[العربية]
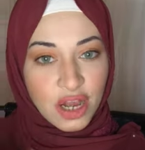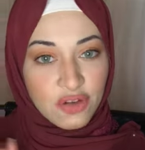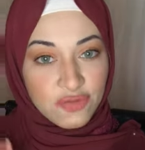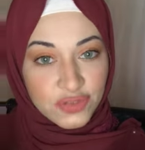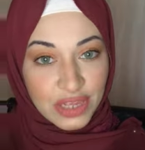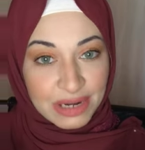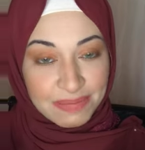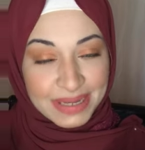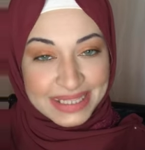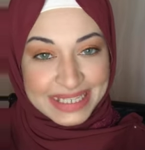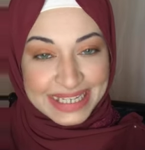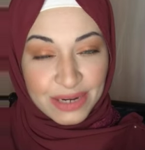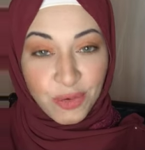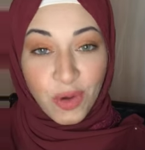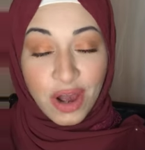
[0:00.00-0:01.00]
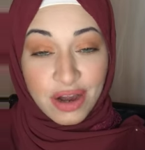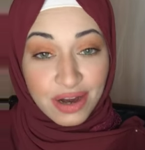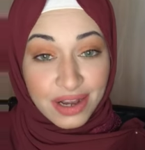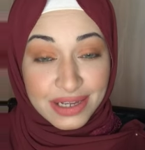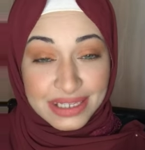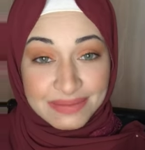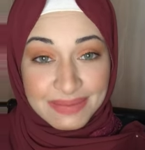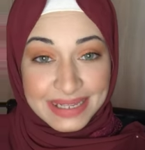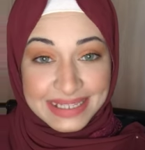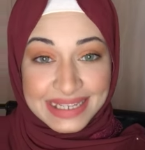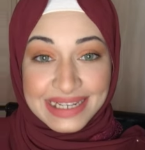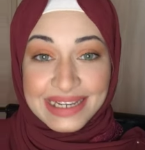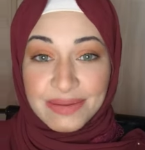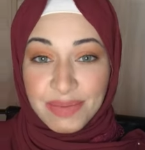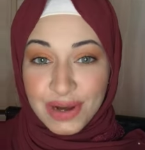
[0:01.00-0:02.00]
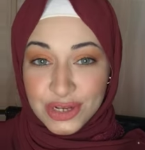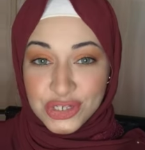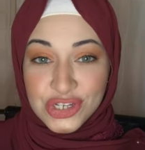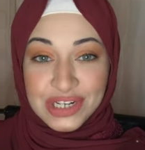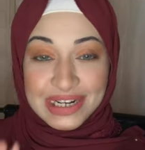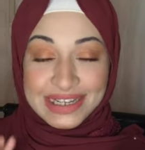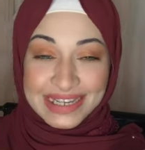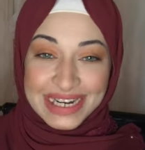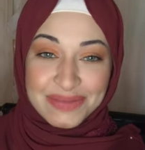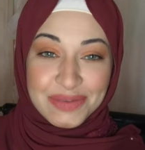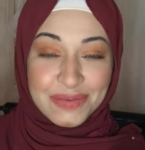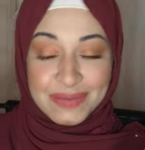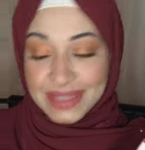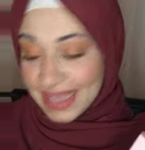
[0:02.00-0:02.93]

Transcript: افضل بديل وارخص بديل للبلاشر الكريمي